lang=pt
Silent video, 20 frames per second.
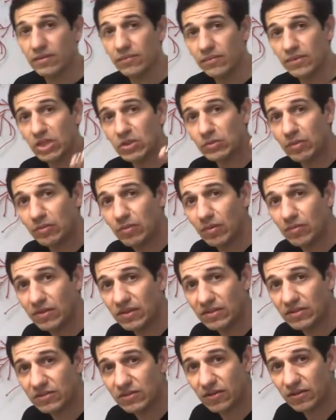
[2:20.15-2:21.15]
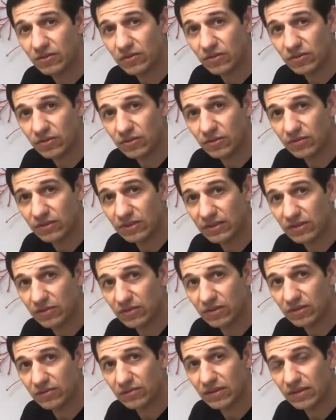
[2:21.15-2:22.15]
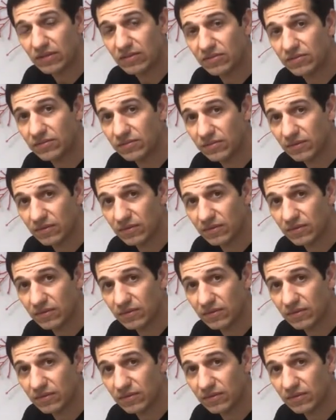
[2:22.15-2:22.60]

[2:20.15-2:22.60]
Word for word: Mesma bombinha de CO2 que eu usei da outra vez.